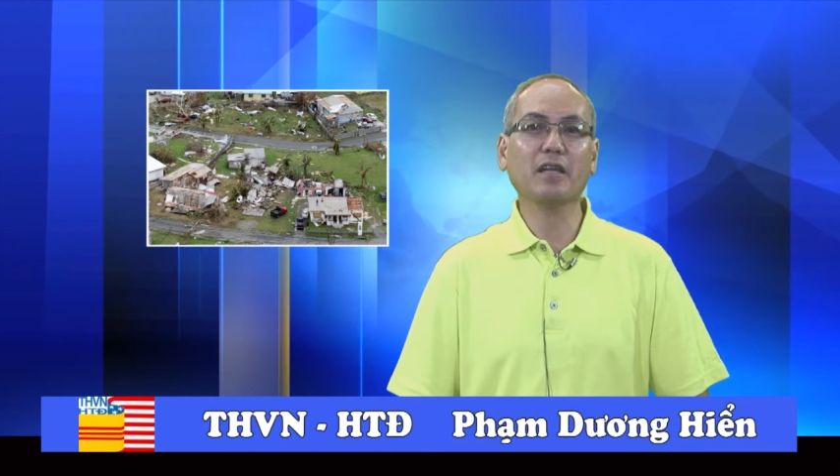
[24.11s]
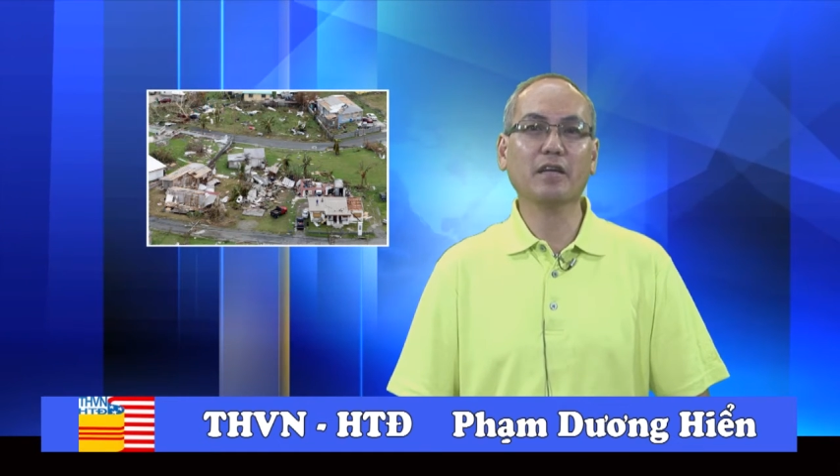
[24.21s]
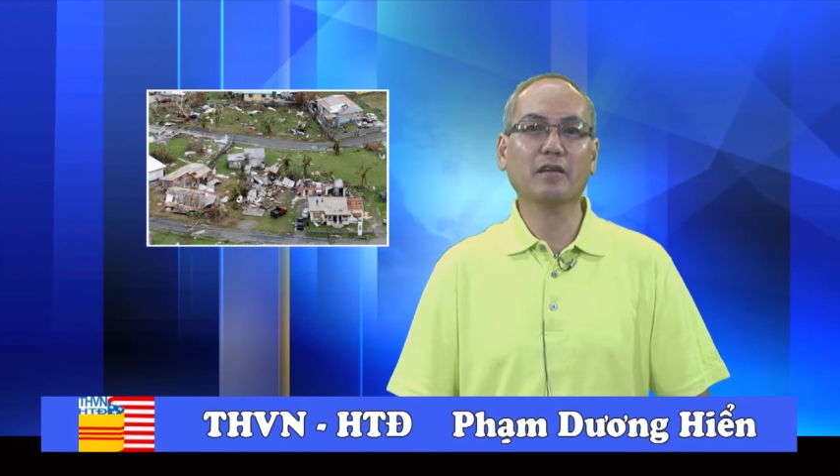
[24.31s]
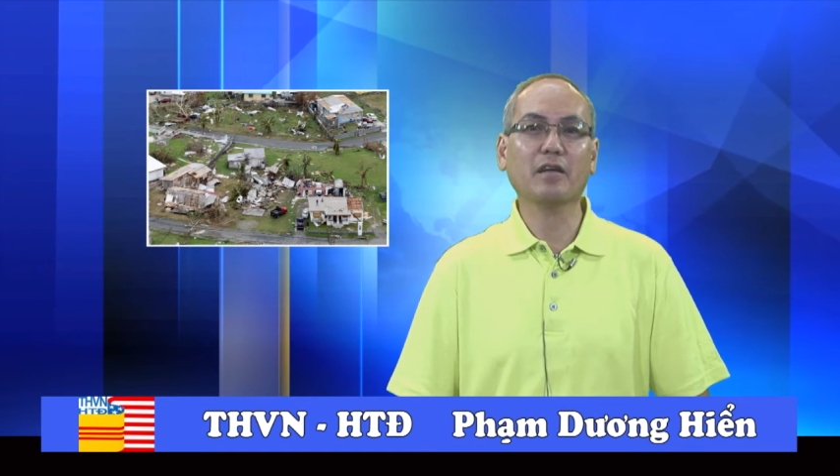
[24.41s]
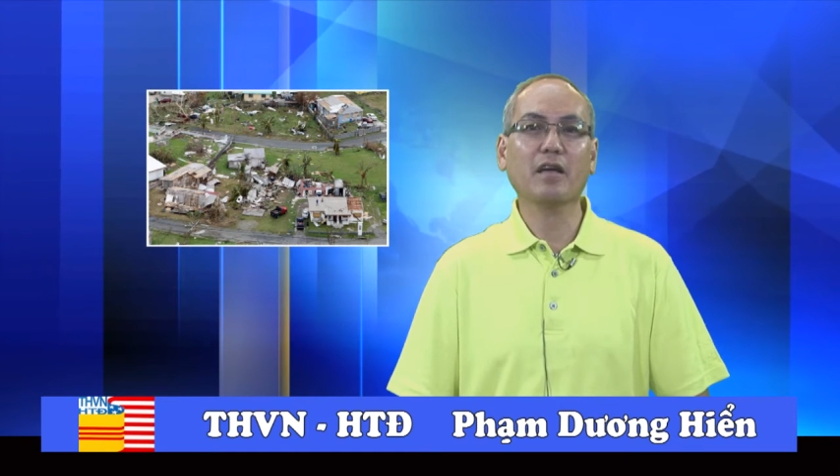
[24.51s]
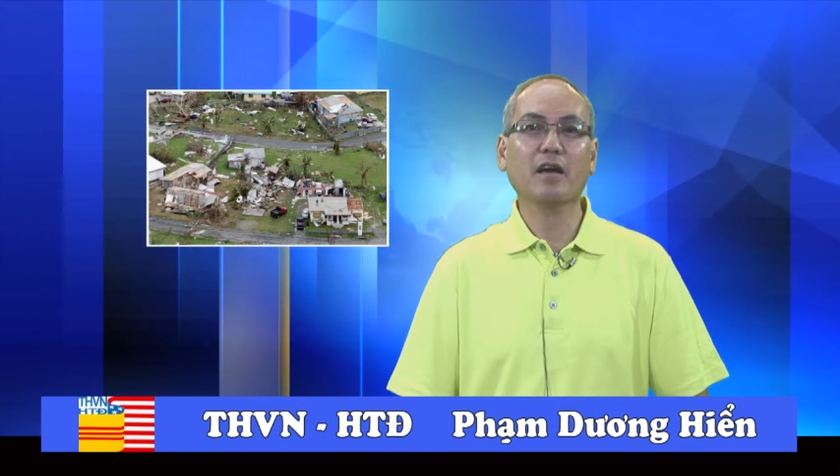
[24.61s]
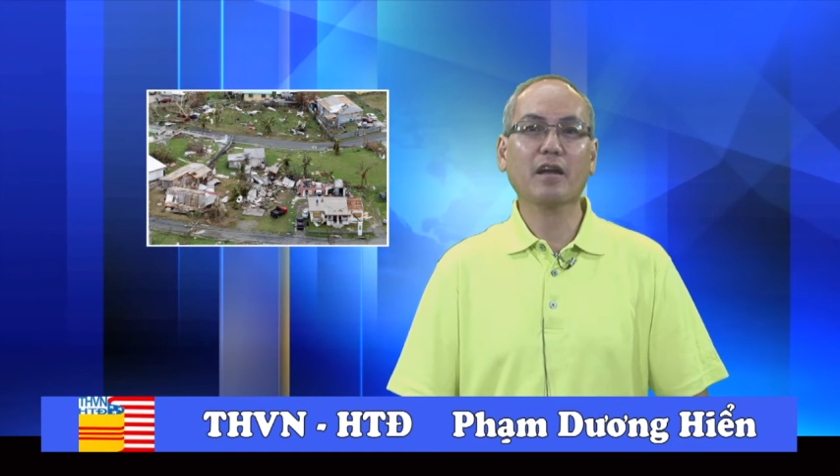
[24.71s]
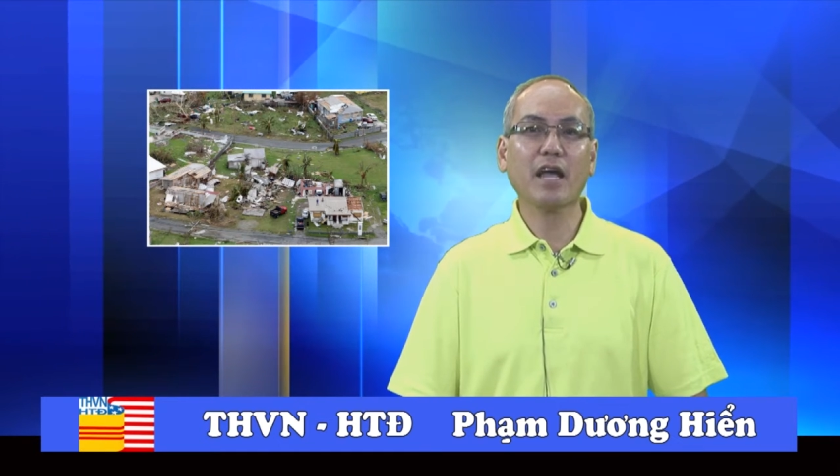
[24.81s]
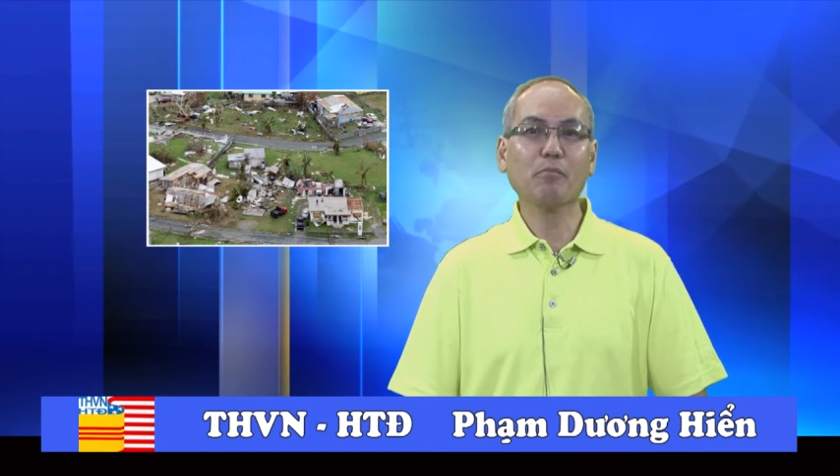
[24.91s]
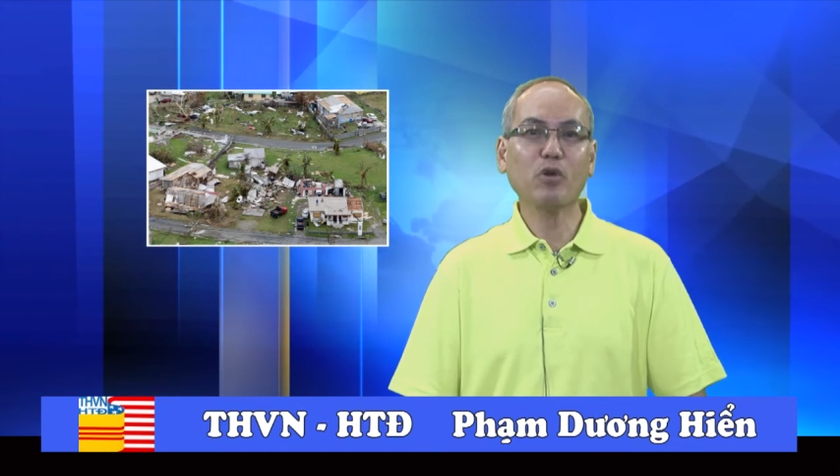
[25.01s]
liền
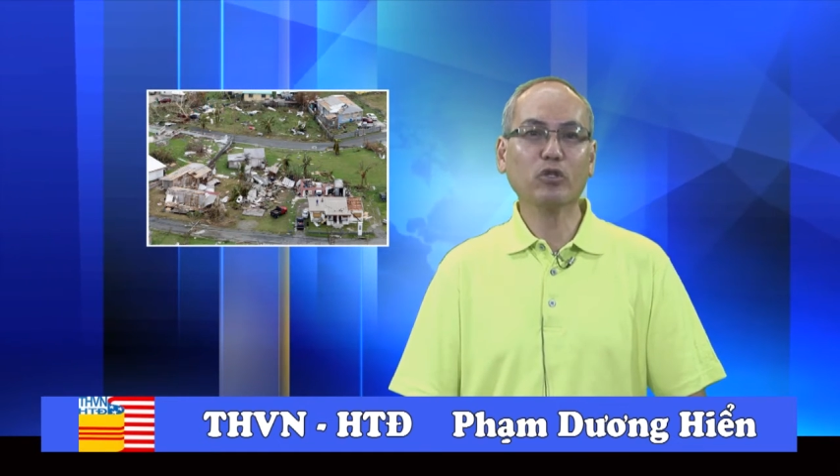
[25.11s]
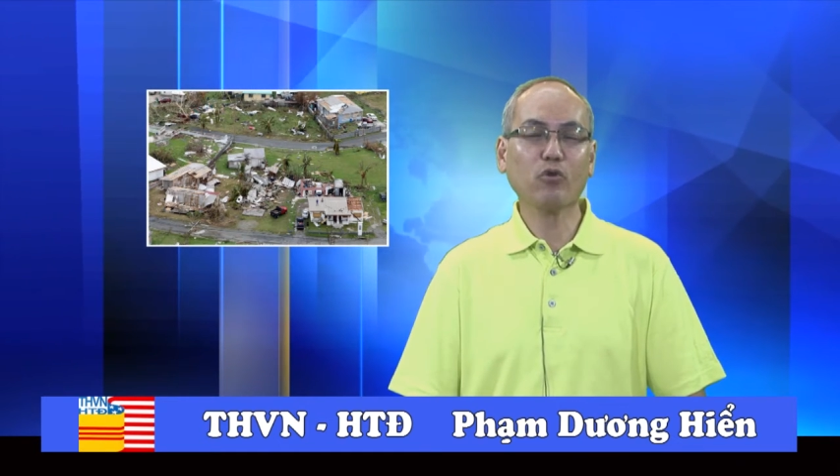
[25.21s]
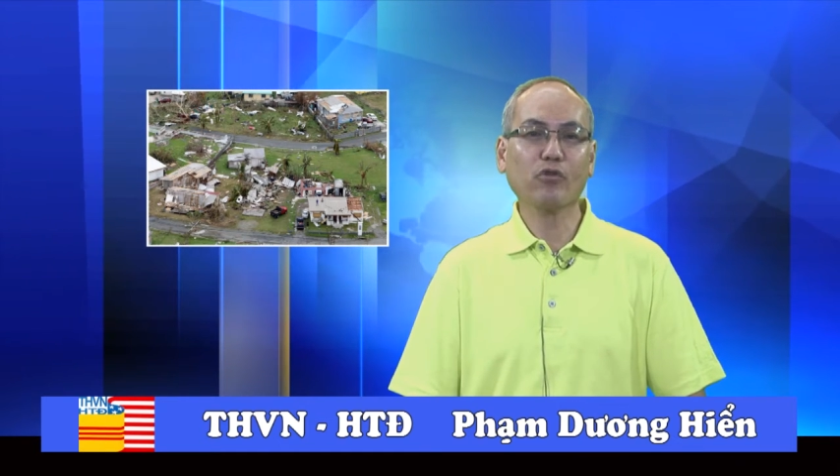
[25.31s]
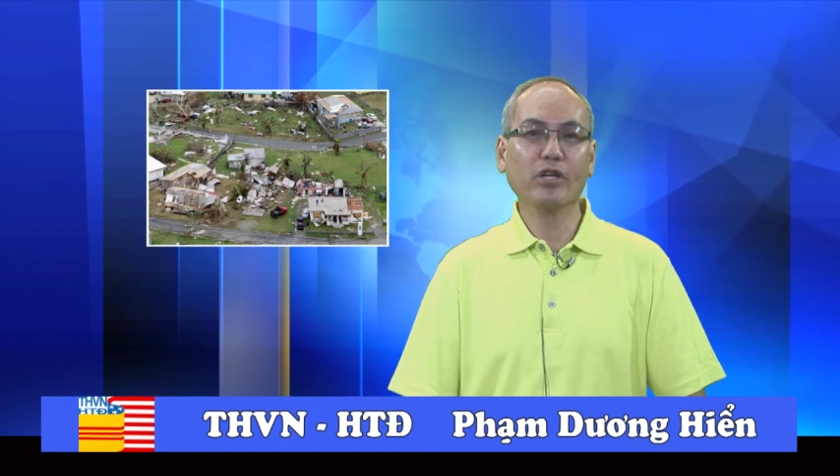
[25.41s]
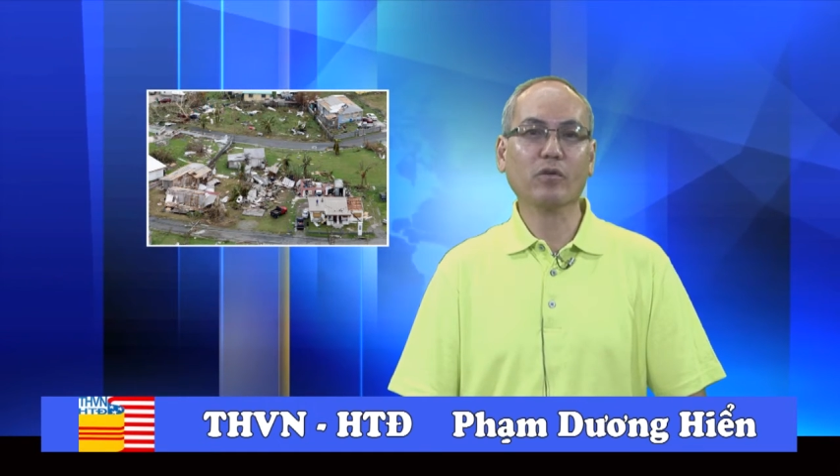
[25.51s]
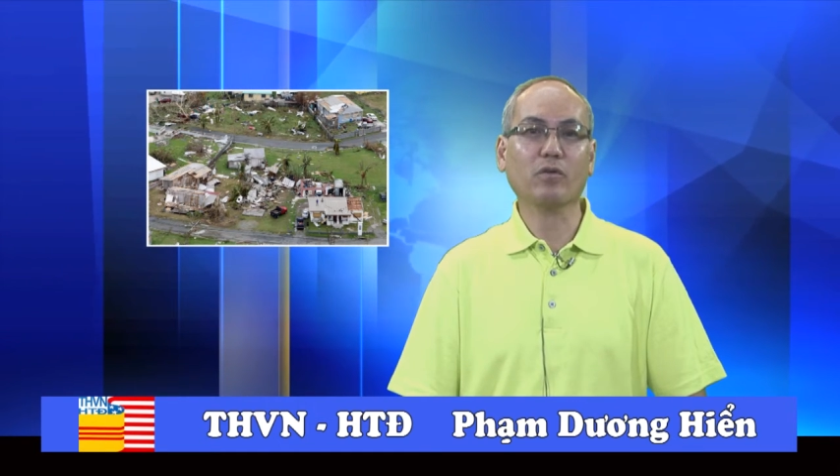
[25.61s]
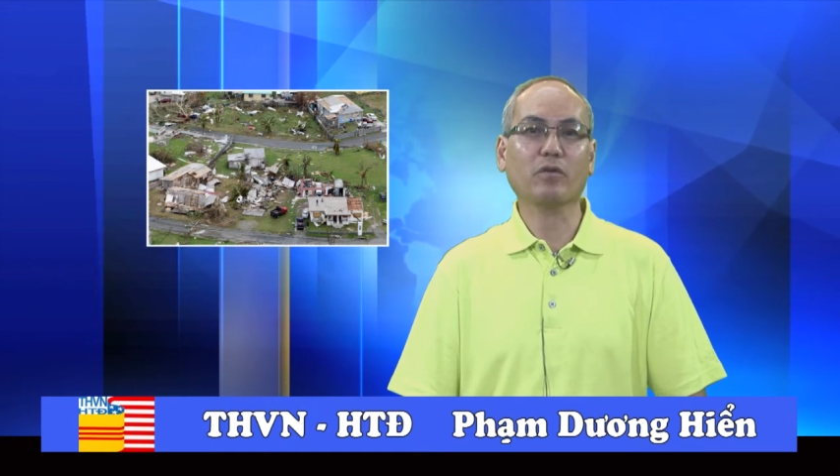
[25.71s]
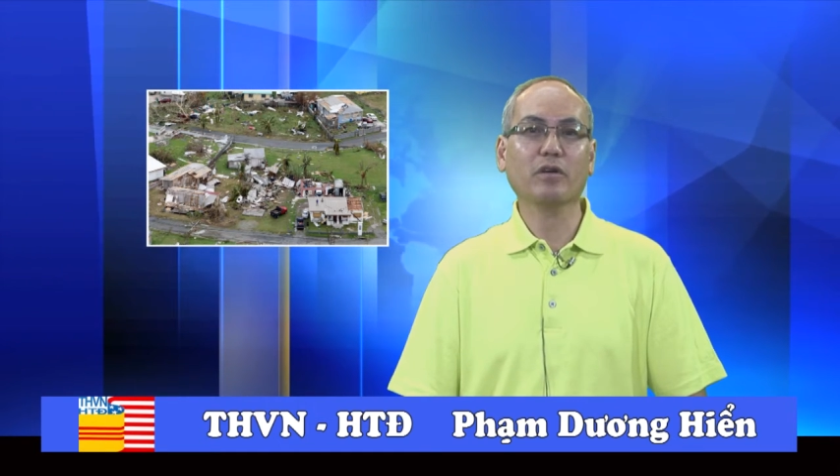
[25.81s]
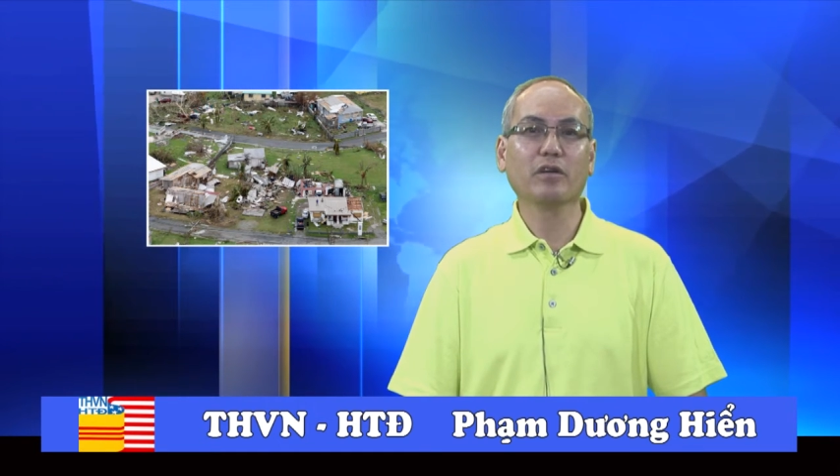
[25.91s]
ra Puerto Rico.